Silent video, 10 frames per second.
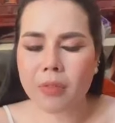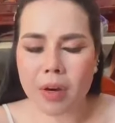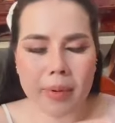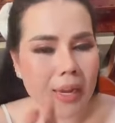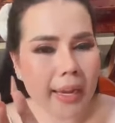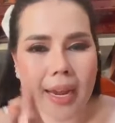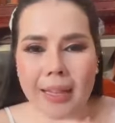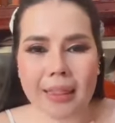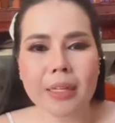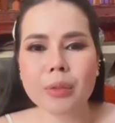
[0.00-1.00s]
thơ bị e
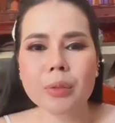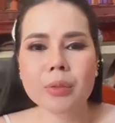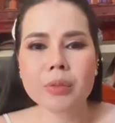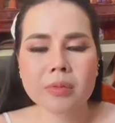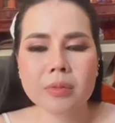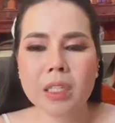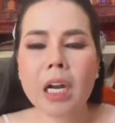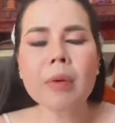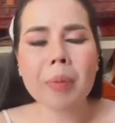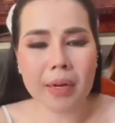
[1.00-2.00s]
cắt từ cái
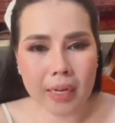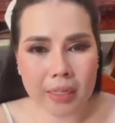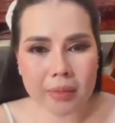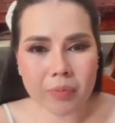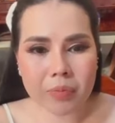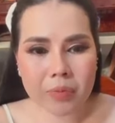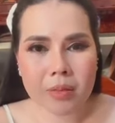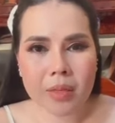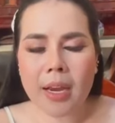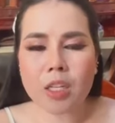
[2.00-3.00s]
lương bị phân năng
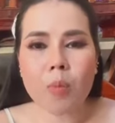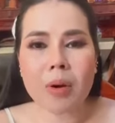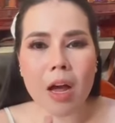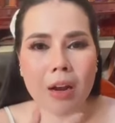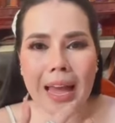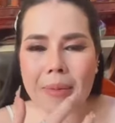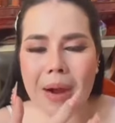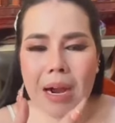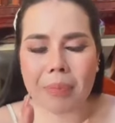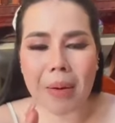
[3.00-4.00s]
hay khi ông đai
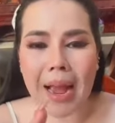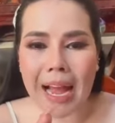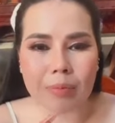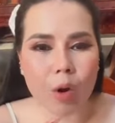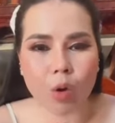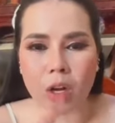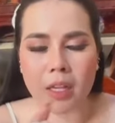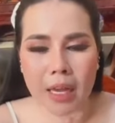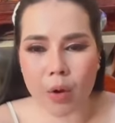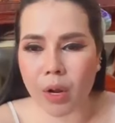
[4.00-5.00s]
bao và hai bộ đọc
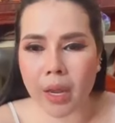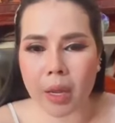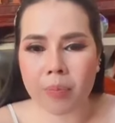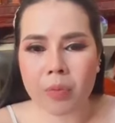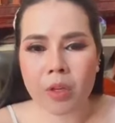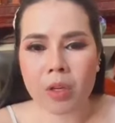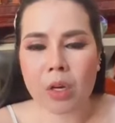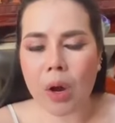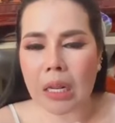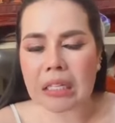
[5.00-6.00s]
này thao ok
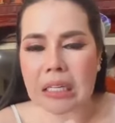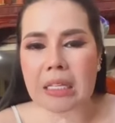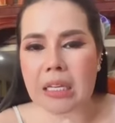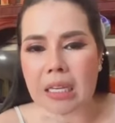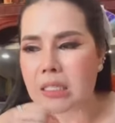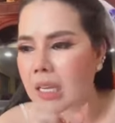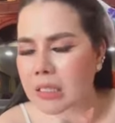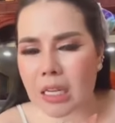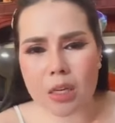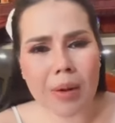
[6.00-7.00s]
con đang
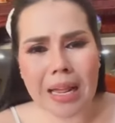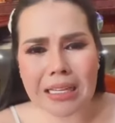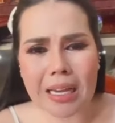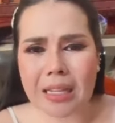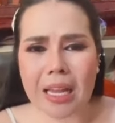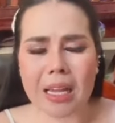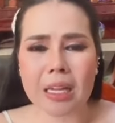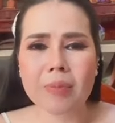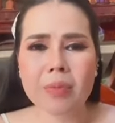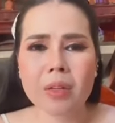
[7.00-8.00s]
chạy nhưng mà đang dây tê
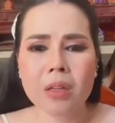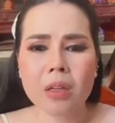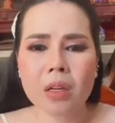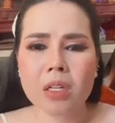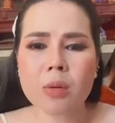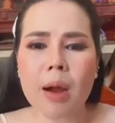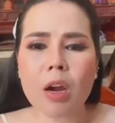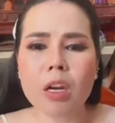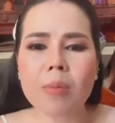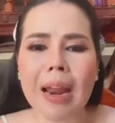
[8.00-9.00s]
nhưng mà
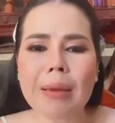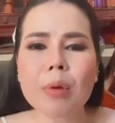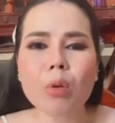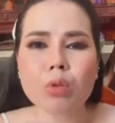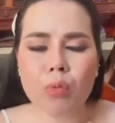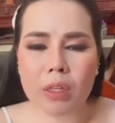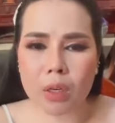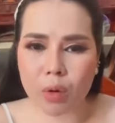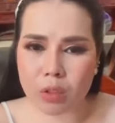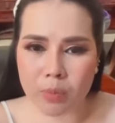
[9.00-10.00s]
ôi đầm lạnh mà đủ chung vinh
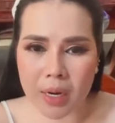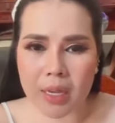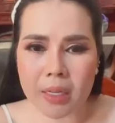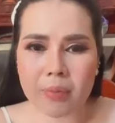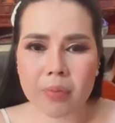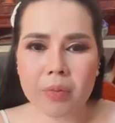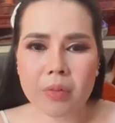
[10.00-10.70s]
luôn nhom này